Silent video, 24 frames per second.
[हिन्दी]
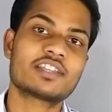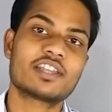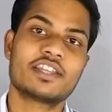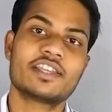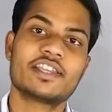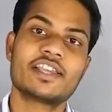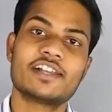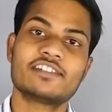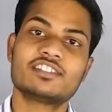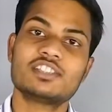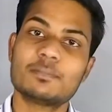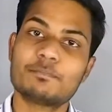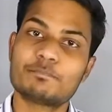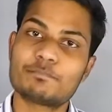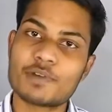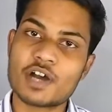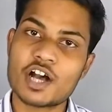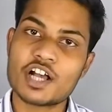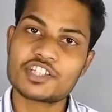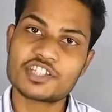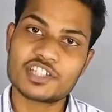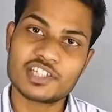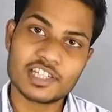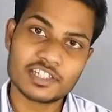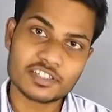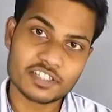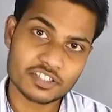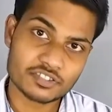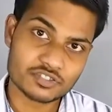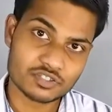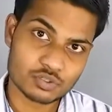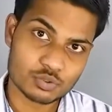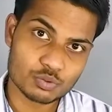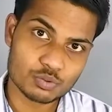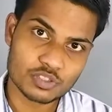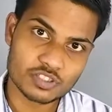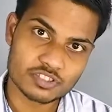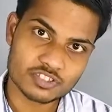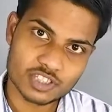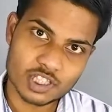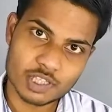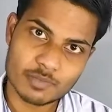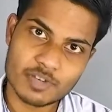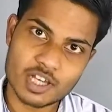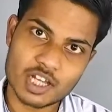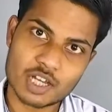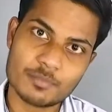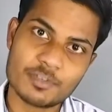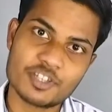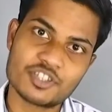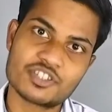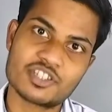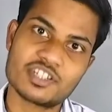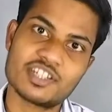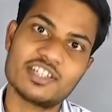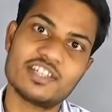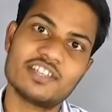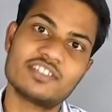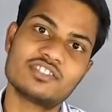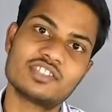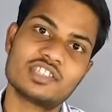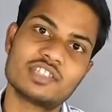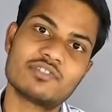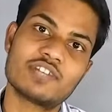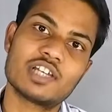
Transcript: करेंगे ऐसे पांच इलेक्ट्रिक स्कूटर्स के बारे में जिन्हें इस